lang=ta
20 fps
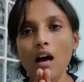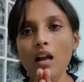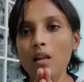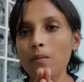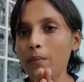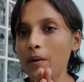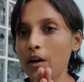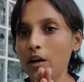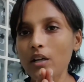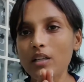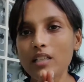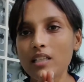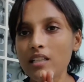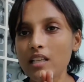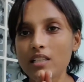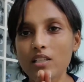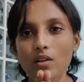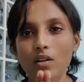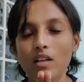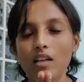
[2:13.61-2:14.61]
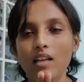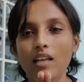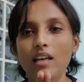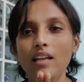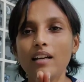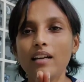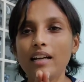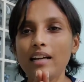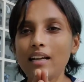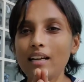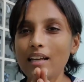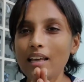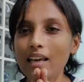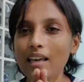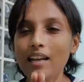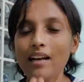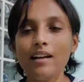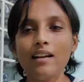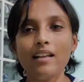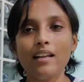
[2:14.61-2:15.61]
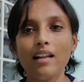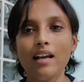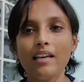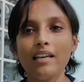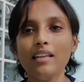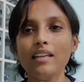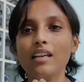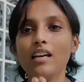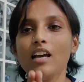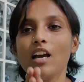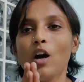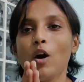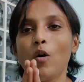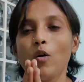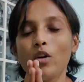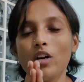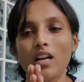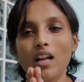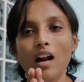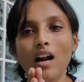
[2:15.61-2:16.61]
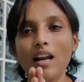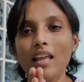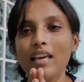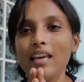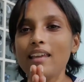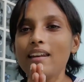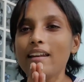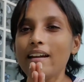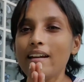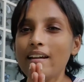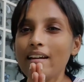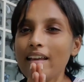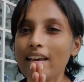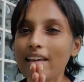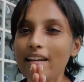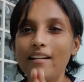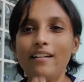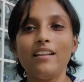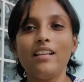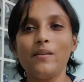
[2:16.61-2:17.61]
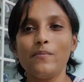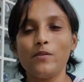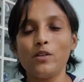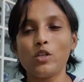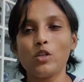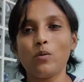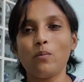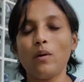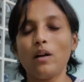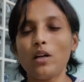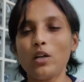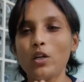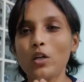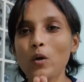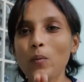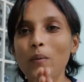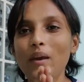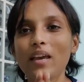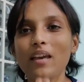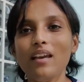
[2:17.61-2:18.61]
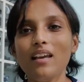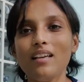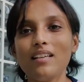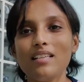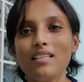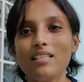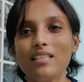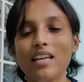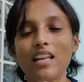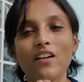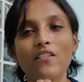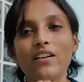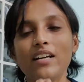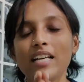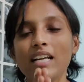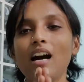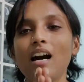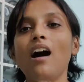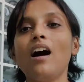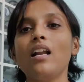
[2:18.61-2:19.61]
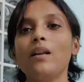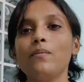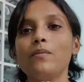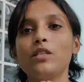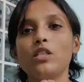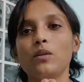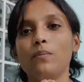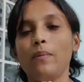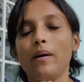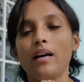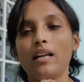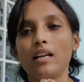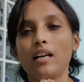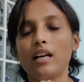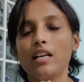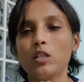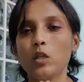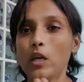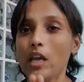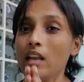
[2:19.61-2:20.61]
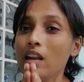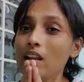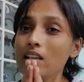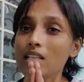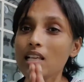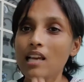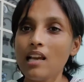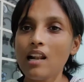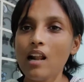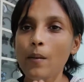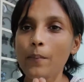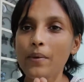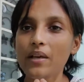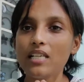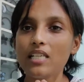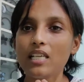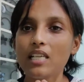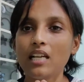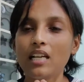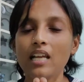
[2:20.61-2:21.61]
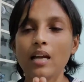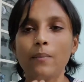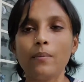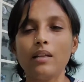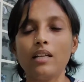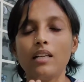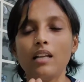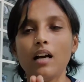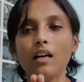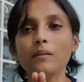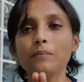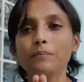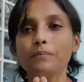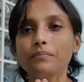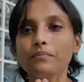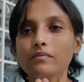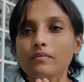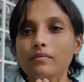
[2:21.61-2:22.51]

நாலு பக்கம் எழுத சொல்லலை ரெண்டே ரெண்டு லைன் ஒரு நாளைக்கு ரெண்டே ரெண்டு நிமிஷம் மட்டுமே செலவழிக்க ஆரம்பிச்சு பாருங்க ஸோ என்ன செய்யலாம் பேசிக்லி அப்படின்னா